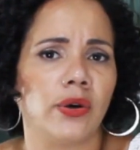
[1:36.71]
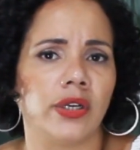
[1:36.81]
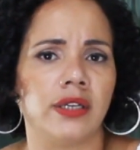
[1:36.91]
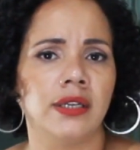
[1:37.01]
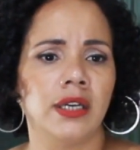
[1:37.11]

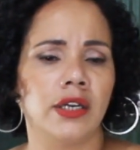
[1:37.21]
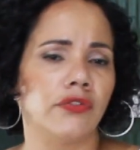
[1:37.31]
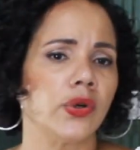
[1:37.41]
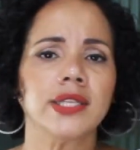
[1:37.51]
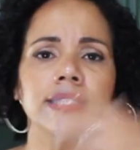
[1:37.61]
Olha,
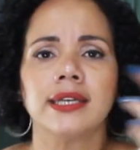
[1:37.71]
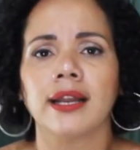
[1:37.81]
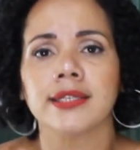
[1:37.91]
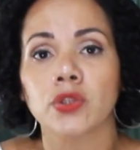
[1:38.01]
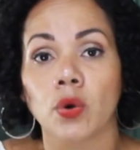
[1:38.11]
eu vou
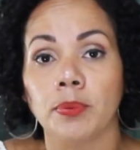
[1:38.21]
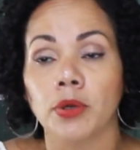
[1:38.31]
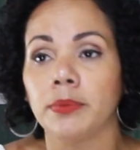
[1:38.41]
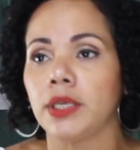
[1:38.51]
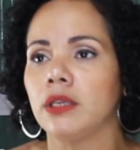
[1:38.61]
cancelar esse
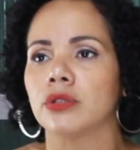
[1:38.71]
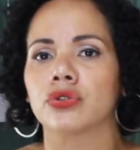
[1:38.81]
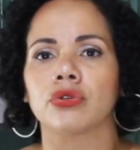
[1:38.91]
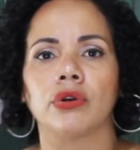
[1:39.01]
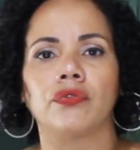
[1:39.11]

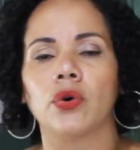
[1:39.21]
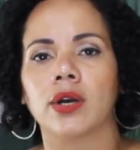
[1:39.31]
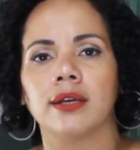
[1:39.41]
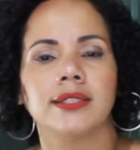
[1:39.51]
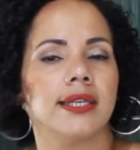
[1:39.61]
compromisso, eu vou
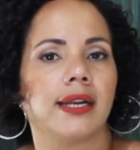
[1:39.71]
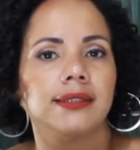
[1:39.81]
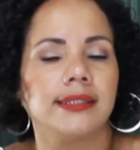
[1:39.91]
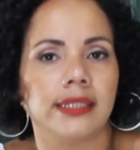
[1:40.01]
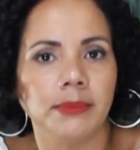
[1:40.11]

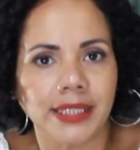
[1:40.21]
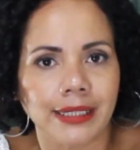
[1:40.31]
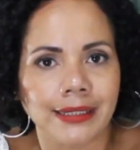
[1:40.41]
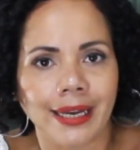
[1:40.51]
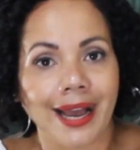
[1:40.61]
cancelar
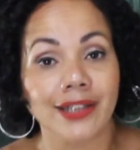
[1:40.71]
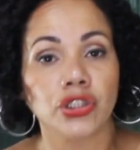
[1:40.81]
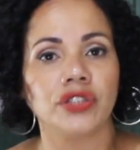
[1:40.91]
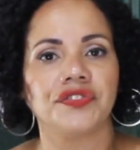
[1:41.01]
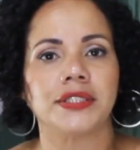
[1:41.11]
determinada
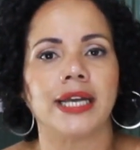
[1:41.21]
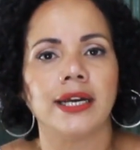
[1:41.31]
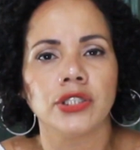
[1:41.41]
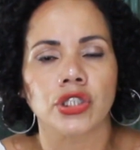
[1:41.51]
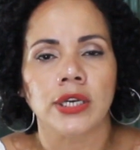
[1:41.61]

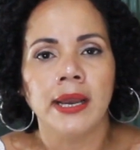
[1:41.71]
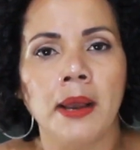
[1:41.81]
atividade,